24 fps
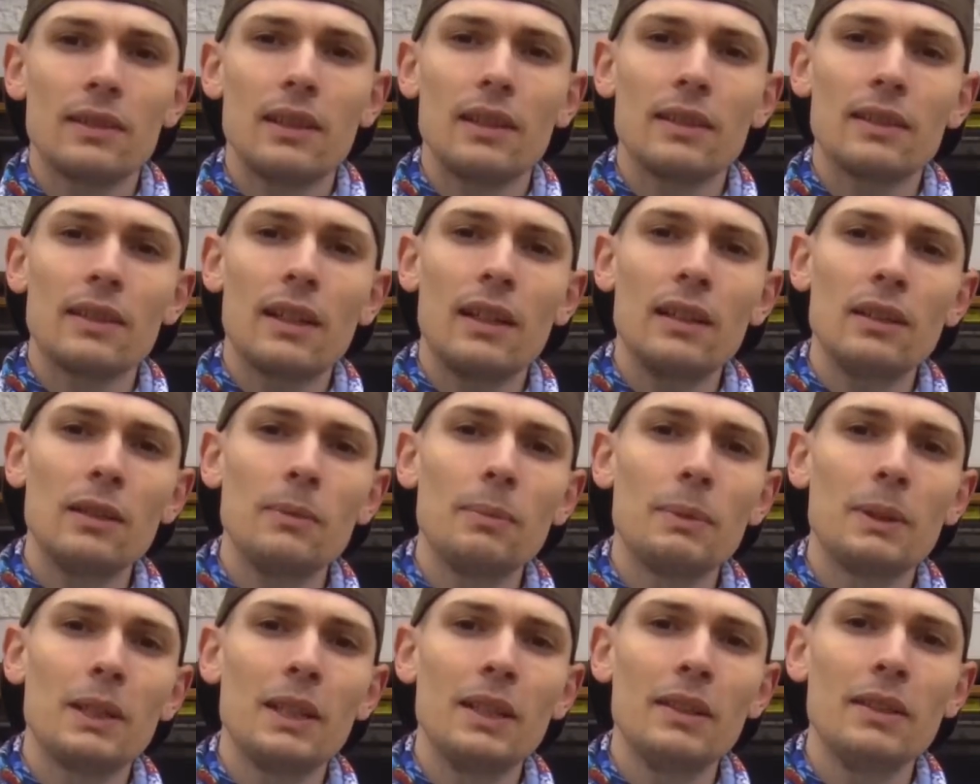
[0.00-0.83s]
Das
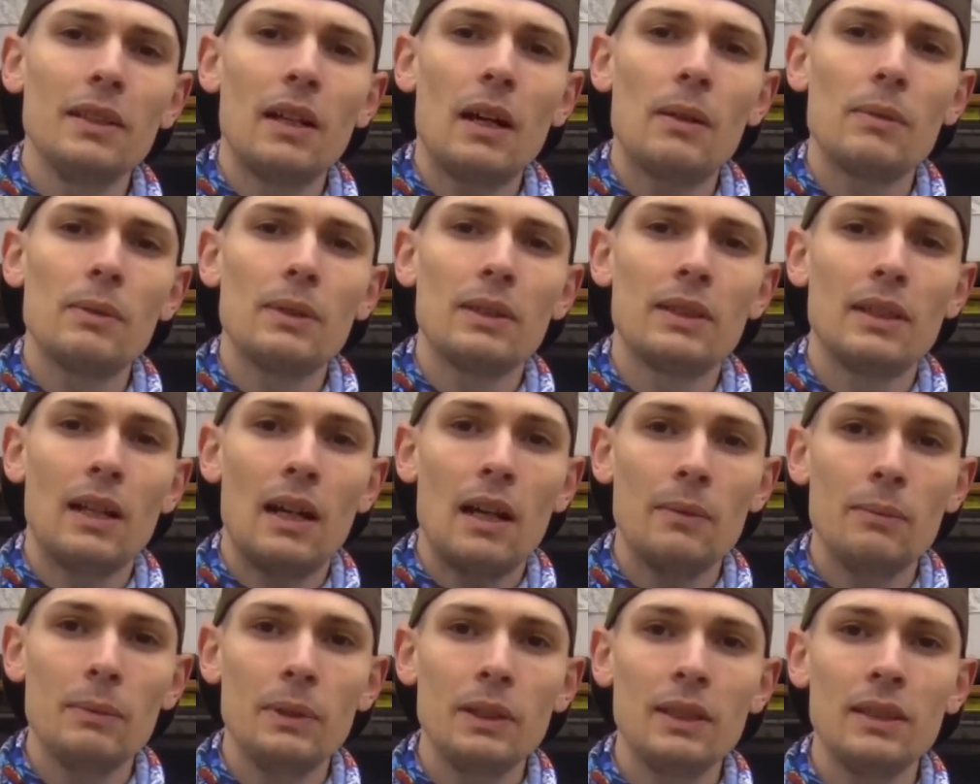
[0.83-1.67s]
Ganze beginnt aber
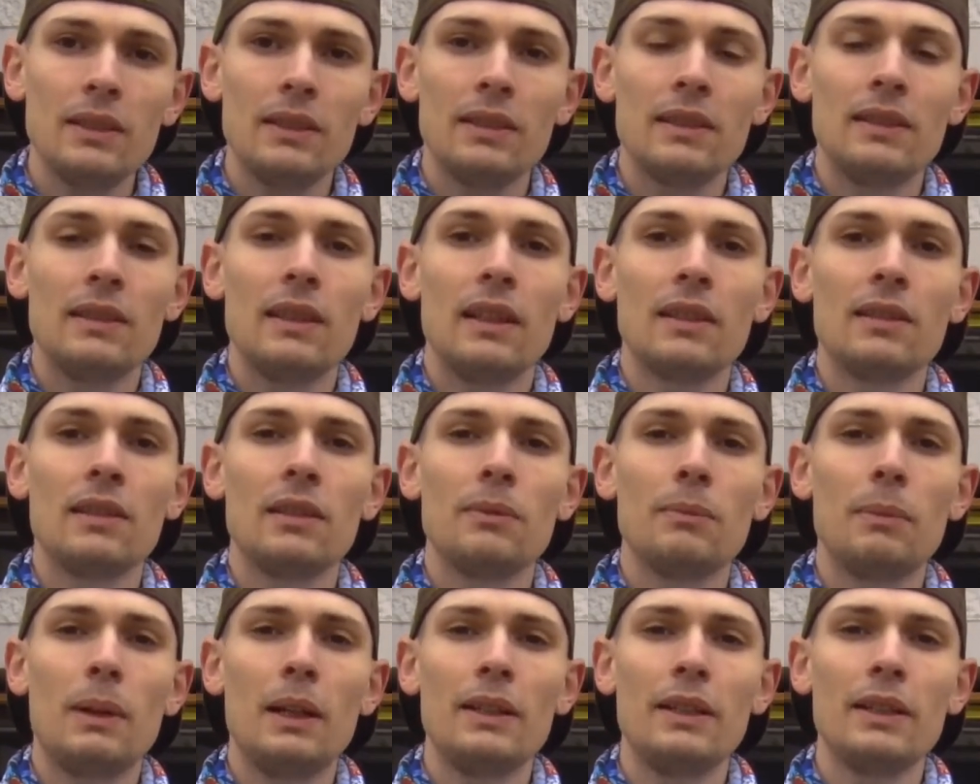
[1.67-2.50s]
damit, dass
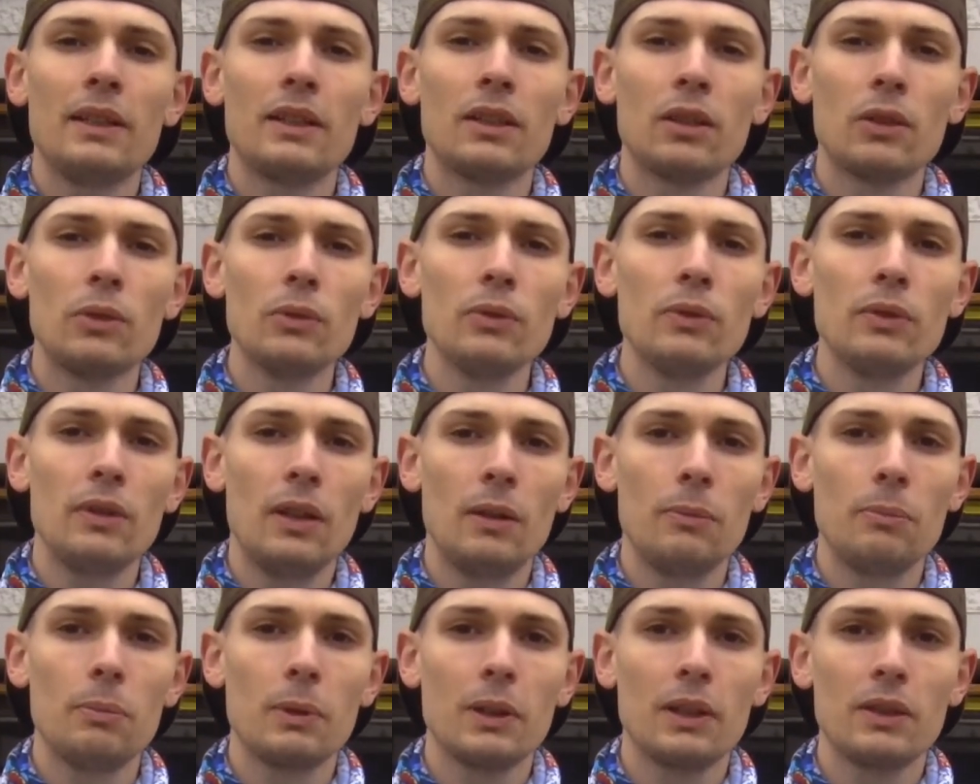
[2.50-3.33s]
ihr mal die
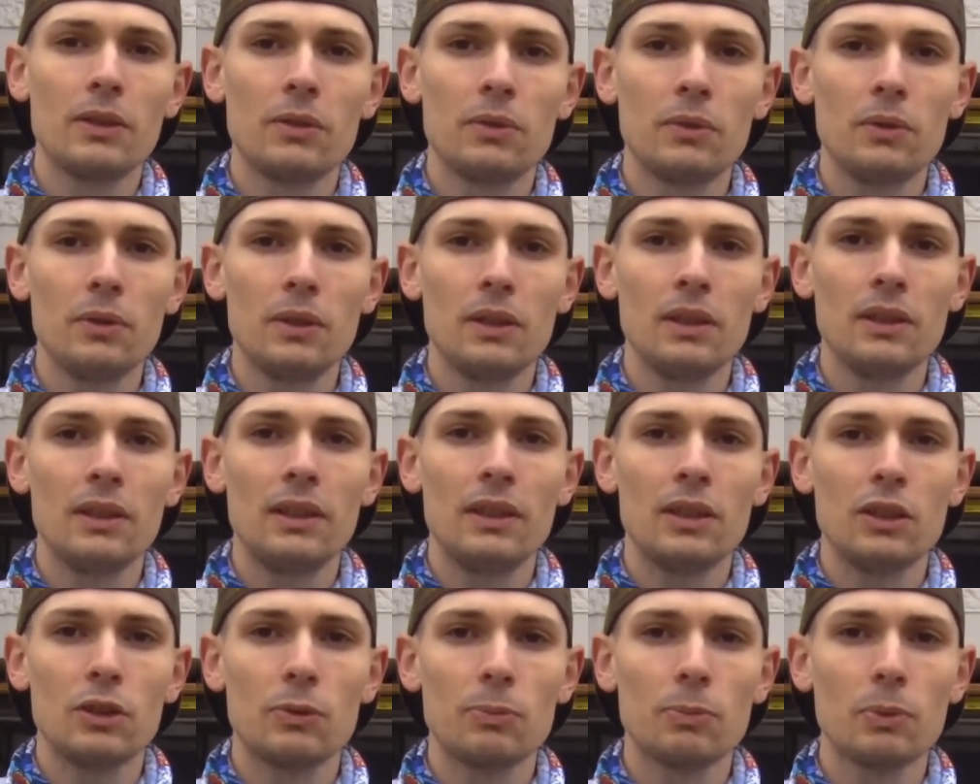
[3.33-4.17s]
Grundtemperatur
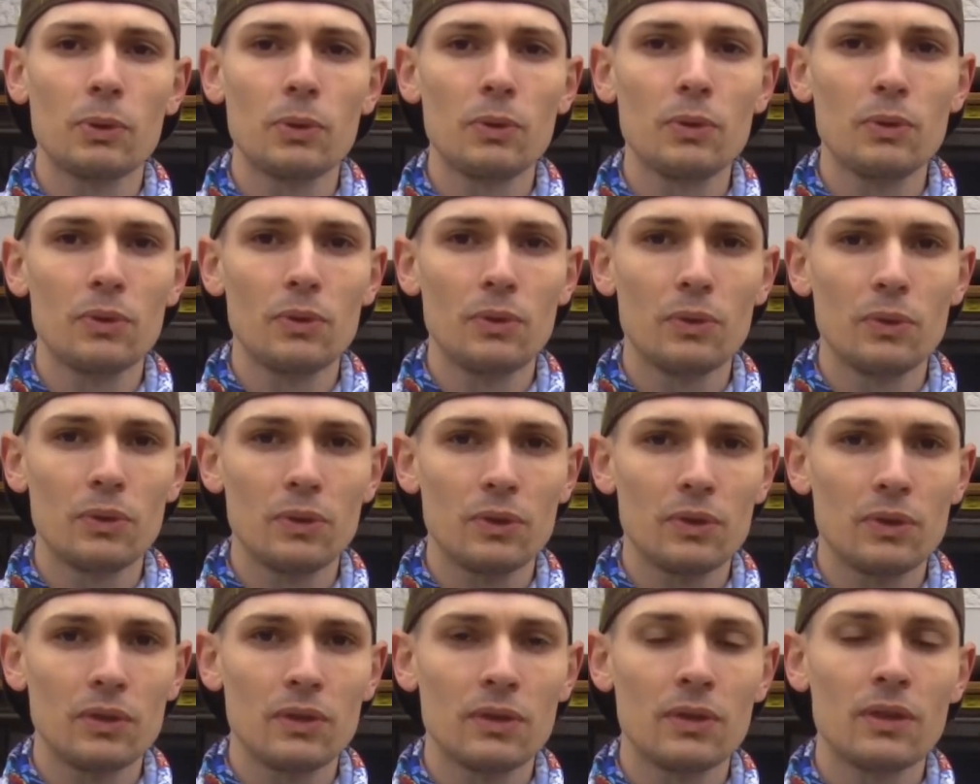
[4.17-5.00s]
der
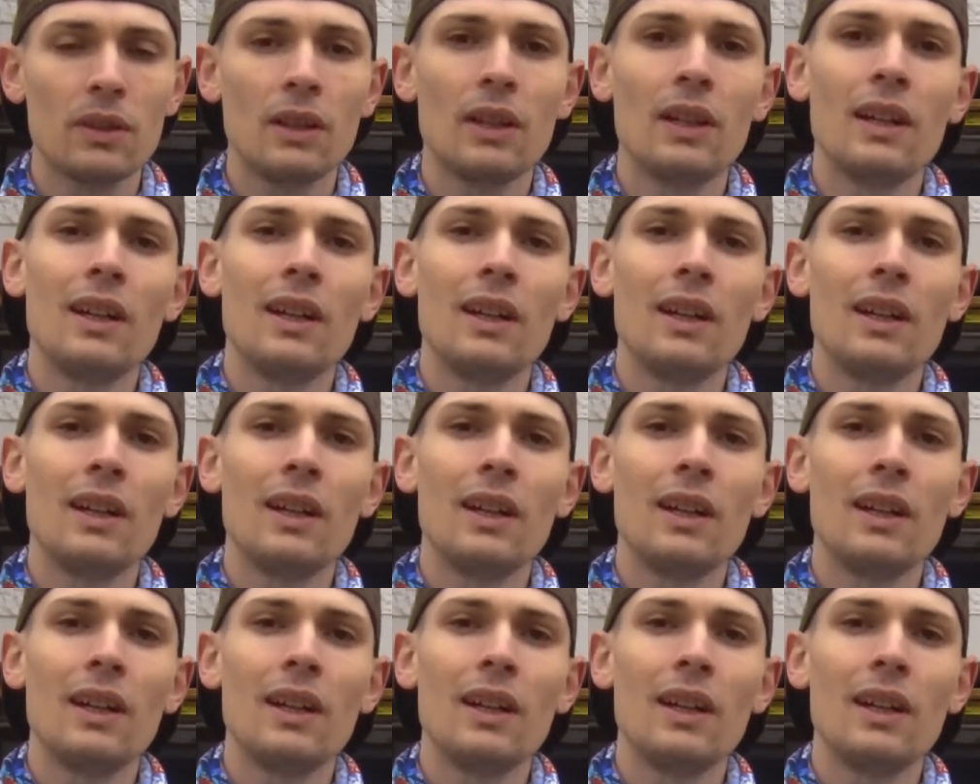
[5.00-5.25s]
Sprühdosen